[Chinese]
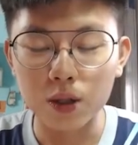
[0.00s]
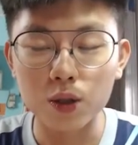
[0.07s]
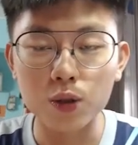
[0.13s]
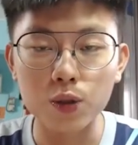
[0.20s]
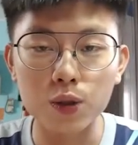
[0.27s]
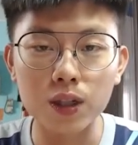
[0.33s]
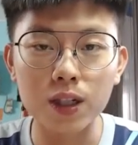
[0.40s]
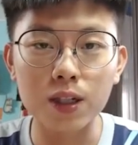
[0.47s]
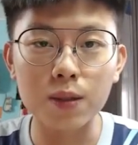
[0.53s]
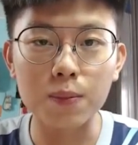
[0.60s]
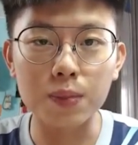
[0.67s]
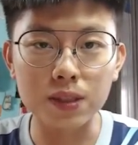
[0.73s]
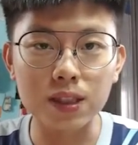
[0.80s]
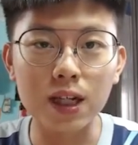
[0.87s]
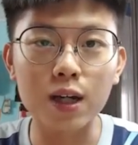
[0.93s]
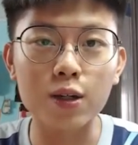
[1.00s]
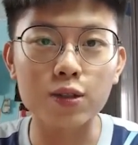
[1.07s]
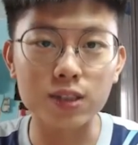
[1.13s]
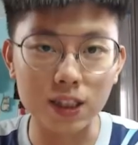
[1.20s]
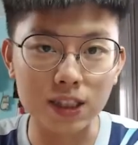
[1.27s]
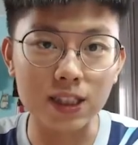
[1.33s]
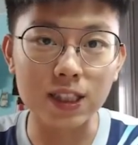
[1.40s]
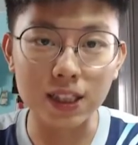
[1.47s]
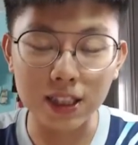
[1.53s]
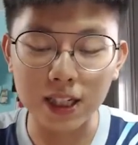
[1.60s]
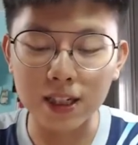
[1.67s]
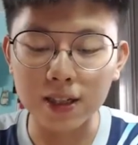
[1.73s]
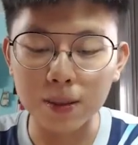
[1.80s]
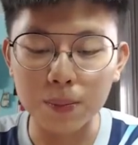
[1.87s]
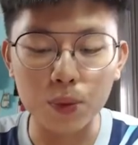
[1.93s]
会比较整齐一
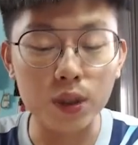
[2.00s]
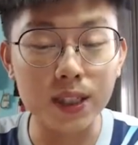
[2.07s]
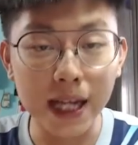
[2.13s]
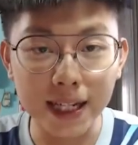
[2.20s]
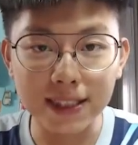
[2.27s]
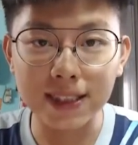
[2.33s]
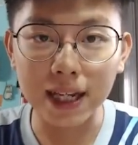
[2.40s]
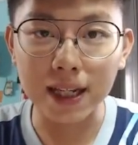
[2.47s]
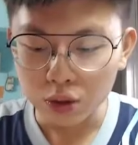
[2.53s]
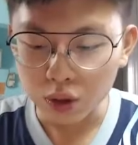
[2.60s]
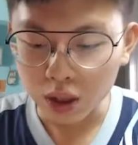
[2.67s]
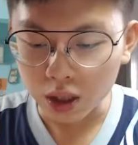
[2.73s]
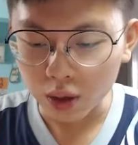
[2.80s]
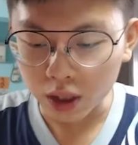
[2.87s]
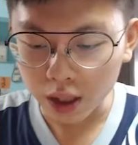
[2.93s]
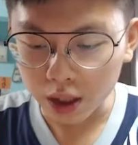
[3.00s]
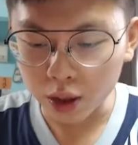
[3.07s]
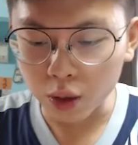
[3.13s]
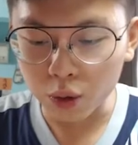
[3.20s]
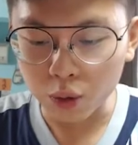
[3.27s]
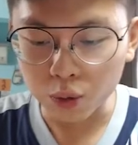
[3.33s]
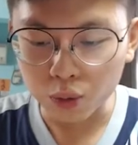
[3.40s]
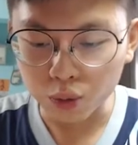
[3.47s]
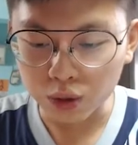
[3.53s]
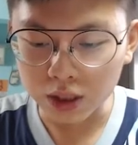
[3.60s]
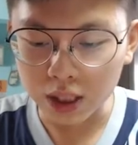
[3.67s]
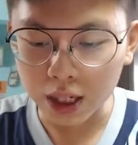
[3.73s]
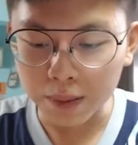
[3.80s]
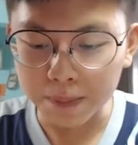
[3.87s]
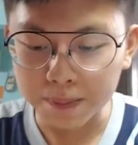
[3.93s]
点，不会太窄，所以 OK，够五
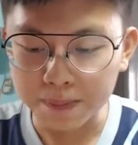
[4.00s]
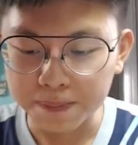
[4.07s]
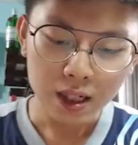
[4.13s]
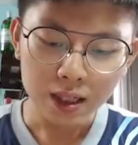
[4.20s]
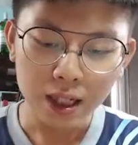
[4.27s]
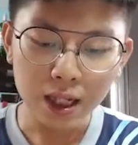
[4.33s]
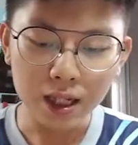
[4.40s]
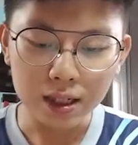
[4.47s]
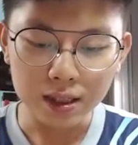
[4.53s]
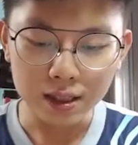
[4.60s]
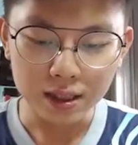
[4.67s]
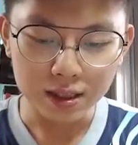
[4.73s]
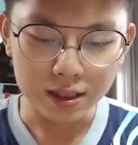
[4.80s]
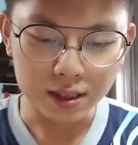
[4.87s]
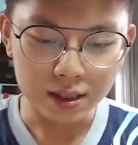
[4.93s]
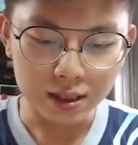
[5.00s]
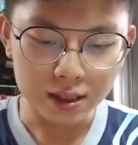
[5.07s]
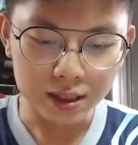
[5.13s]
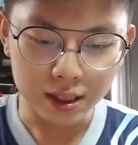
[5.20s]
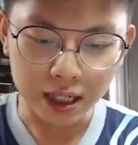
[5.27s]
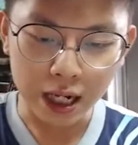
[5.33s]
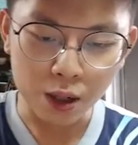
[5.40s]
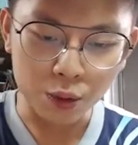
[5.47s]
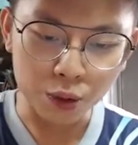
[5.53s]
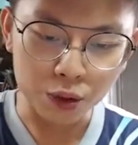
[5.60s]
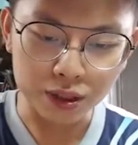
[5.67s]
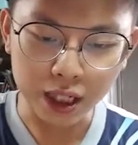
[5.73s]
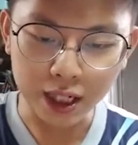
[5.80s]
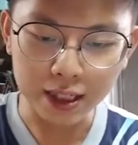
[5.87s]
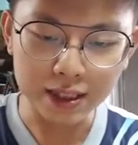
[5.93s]
cm。那高我有
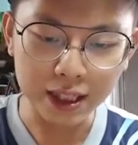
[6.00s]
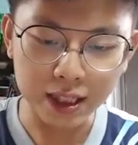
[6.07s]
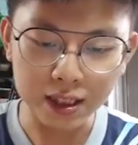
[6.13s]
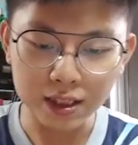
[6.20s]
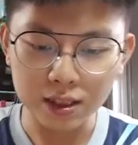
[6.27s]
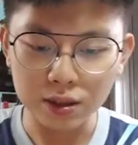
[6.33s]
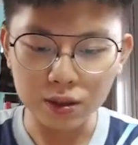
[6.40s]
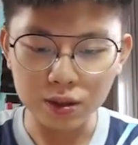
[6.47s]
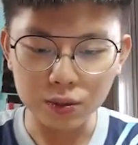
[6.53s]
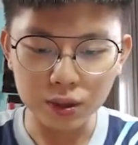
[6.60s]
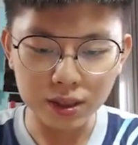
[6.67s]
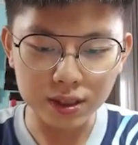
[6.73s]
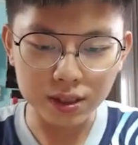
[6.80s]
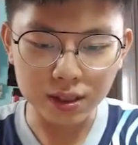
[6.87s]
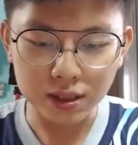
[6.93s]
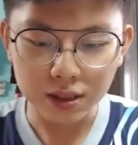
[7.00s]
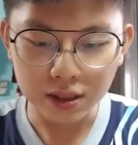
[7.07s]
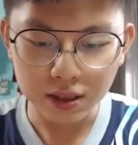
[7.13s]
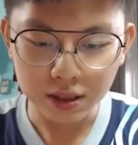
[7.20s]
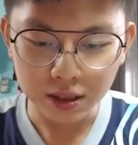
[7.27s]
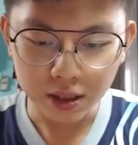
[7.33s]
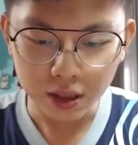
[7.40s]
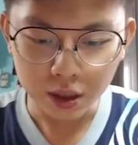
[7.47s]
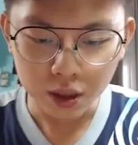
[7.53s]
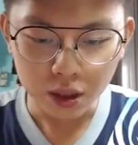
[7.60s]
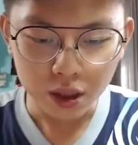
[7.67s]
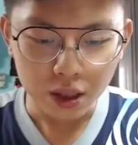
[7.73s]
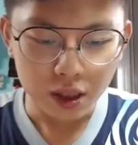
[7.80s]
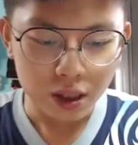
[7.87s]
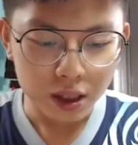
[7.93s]
大概这样的位置，
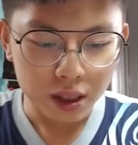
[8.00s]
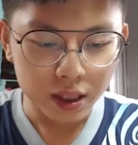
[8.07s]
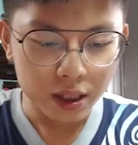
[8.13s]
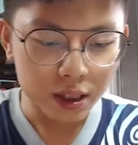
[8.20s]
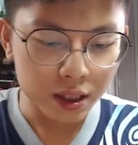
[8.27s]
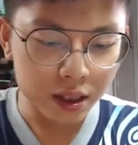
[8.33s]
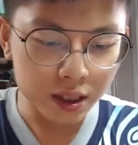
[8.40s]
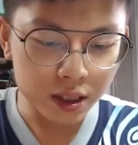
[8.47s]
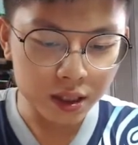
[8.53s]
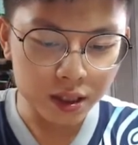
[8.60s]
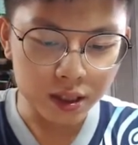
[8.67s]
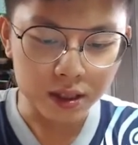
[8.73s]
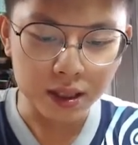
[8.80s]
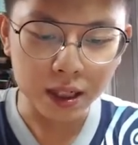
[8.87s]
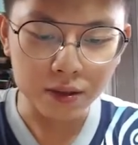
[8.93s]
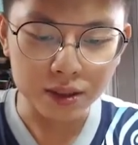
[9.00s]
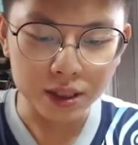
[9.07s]
二到